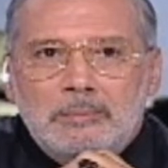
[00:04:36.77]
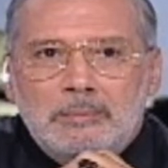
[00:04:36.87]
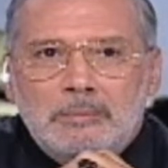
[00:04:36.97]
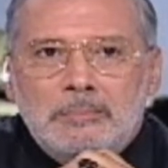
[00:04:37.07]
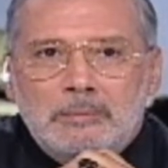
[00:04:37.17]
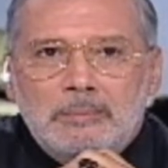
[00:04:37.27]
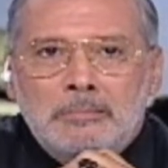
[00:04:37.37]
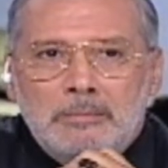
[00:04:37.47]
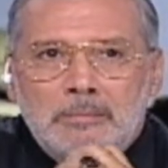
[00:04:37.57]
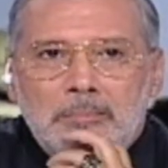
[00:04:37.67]

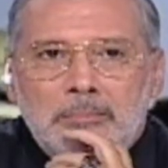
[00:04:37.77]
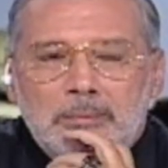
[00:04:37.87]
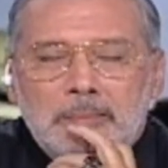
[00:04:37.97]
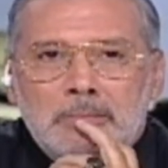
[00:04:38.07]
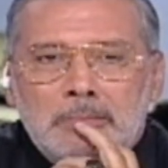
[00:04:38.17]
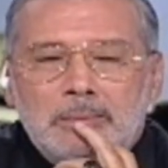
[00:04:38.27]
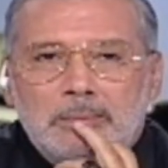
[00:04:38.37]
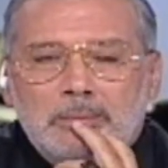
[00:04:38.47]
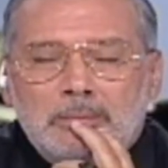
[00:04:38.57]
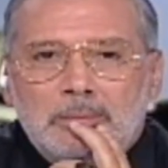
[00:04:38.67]
بالمفاجات ونحن
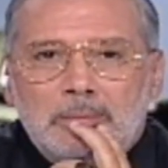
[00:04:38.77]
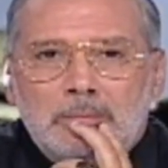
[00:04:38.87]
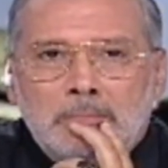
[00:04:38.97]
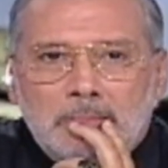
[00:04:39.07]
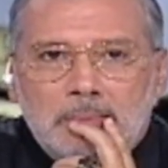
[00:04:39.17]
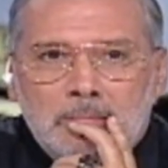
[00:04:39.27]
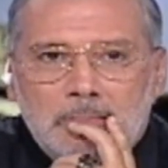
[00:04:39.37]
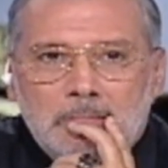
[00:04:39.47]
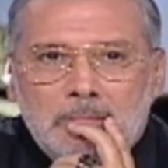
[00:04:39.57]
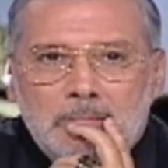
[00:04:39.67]
امام
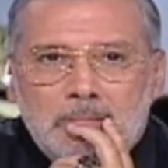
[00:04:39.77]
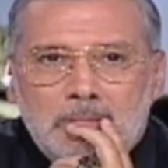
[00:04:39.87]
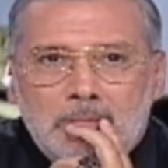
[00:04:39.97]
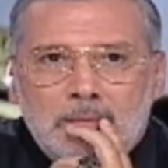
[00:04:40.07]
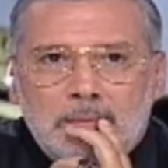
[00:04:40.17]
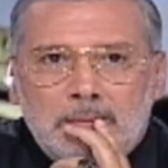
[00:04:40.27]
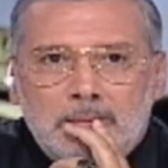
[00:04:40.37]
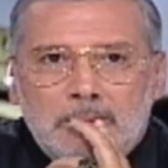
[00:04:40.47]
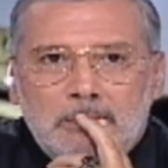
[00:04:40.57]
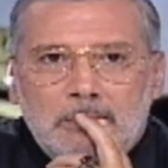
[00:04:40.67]
آه،
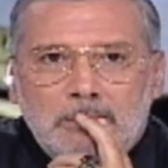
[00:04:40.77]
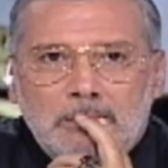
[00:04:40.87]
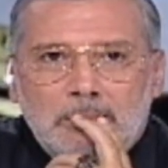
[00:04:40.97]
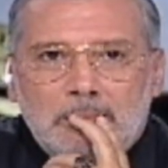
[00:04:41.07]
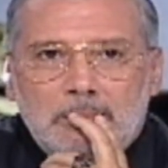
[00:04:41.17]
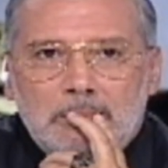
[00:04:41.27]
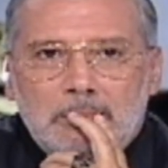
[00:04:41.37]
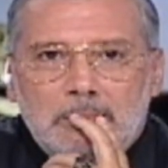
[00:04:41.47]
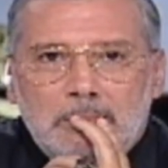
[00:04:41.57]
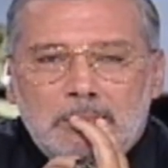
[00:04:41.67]
مستقبل آه، انا
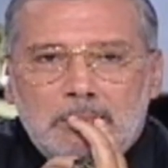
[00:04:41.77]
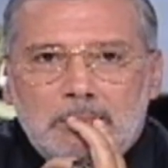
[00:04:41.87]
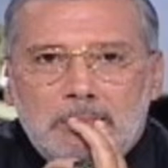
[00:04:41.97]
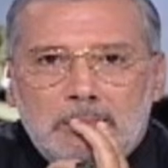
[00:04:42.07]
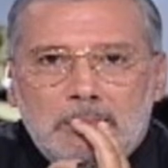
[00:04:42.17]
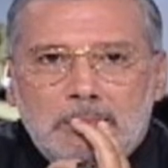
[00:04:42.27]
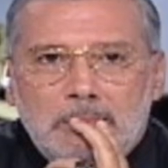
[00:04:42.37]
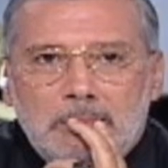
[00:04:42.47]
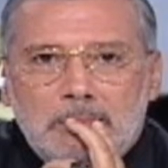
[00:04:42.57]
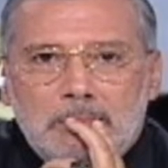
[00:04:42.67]
استطيع ان اقول انه
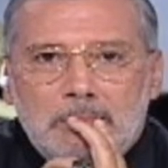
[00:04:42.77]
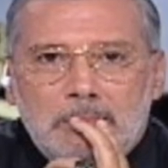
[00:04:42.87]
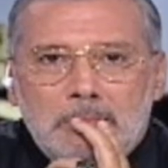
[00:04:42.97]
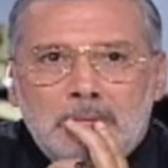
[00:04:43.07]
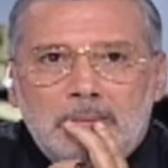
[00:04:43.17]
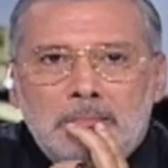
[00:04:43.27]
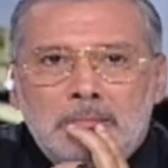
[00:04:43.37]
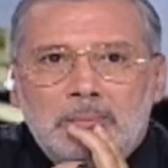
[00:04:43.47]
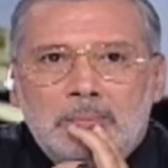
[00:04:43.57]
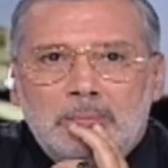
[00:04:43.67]
غامض الى
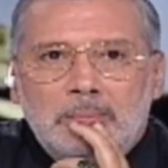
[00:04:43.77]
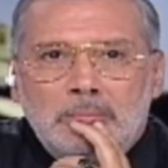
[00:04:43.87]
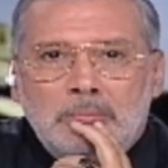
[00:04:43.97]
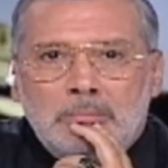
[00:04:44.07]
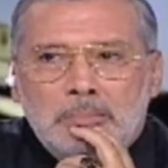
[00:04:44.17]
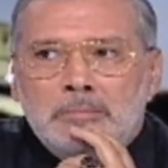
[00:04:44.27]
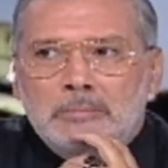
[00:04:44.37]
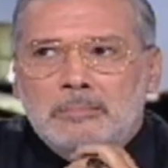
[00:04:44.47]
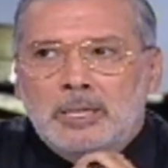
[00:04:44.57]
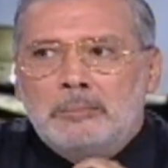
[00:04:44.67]
حد كبير نعم.
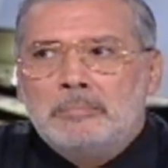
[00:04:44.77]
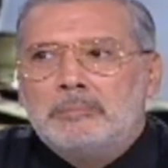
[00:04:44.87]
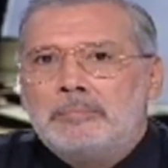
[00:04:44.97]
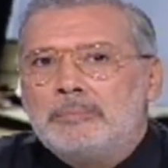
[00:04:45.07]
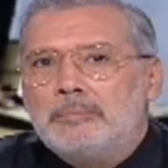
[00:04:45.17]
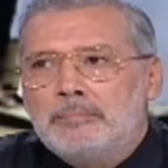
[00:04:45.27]
لا احد يعلم